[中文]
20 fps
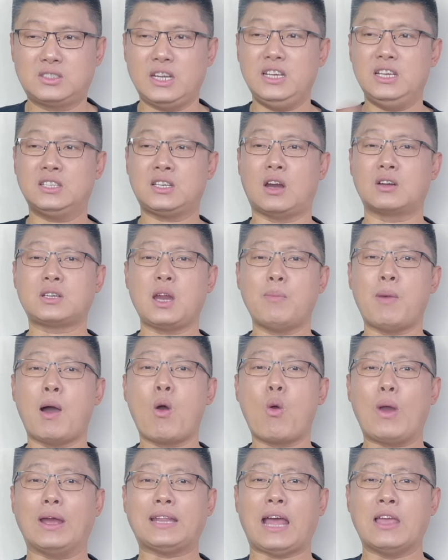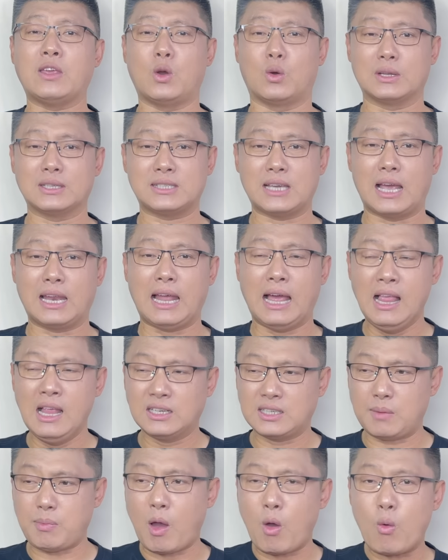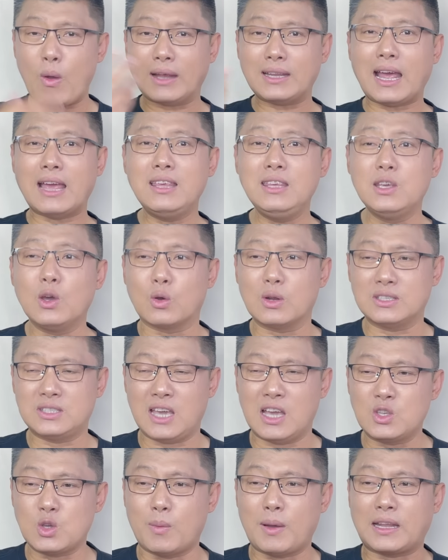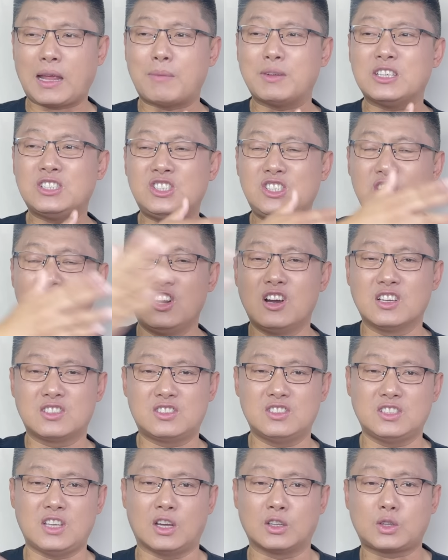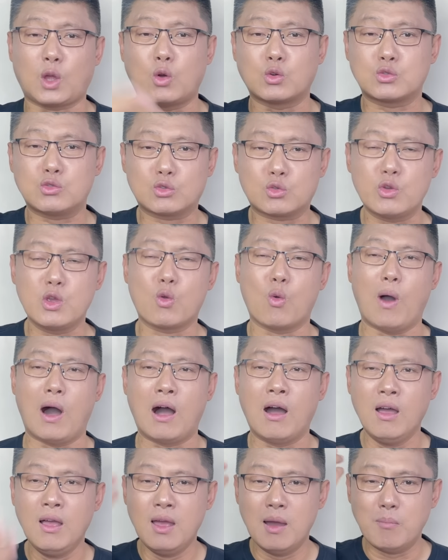这一下这帮坏蛋有了钱了，这帮坏蛋一有了钱，就把他们的邪恶思想到处推广。